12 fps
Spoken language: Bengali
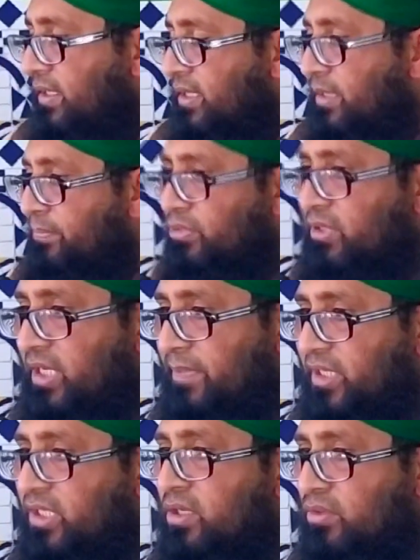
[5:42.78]
আল্লাহ রাব্বুল
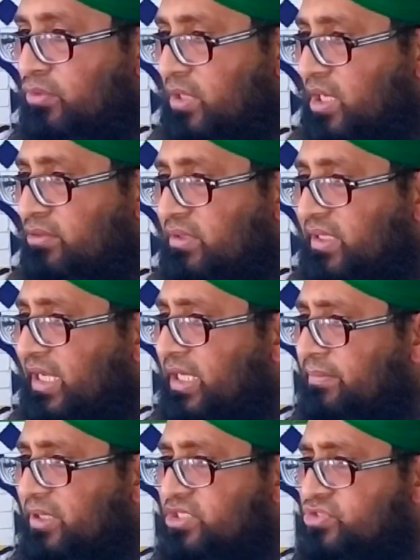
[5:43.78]
আলামিন কোরআনুল
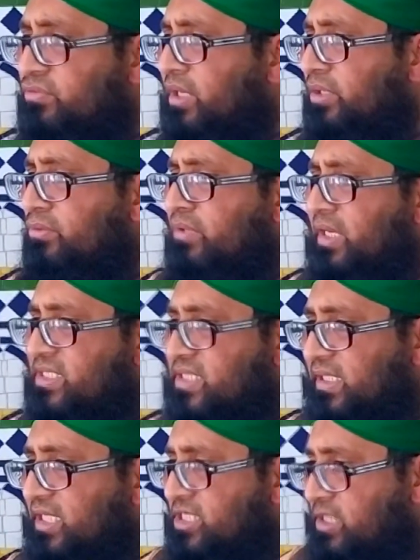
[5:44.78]
কারীমের সূরা
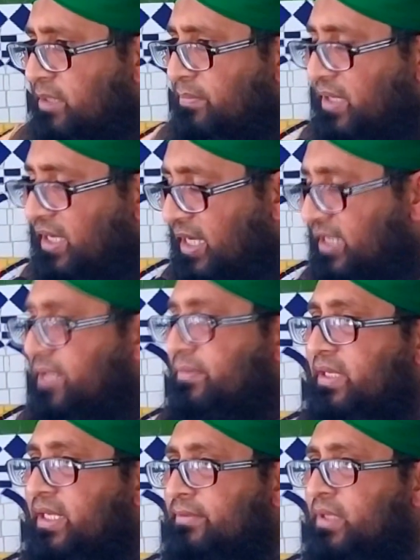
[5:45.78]
নূরের 27 নম্বর
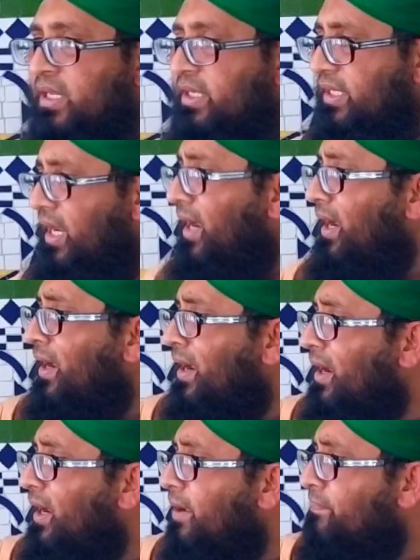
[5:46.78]
আয়াতে বলেন ইয়া
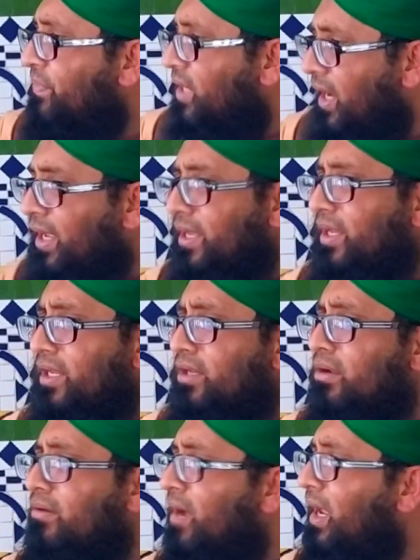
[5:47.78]

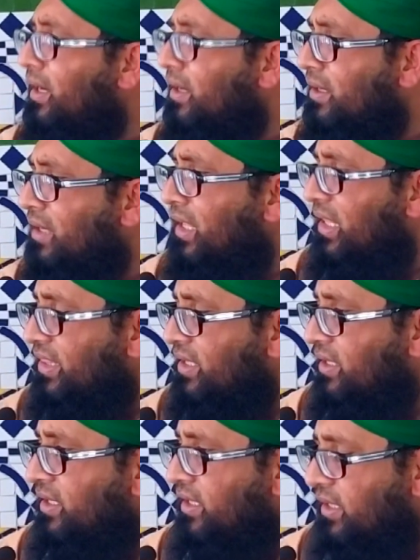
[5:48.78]

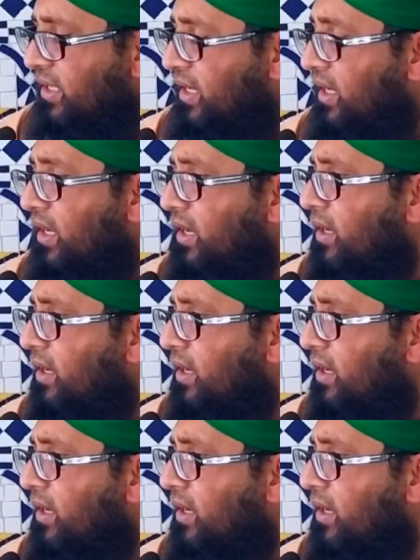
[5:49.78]
আইয়ুহাল্লাযীনা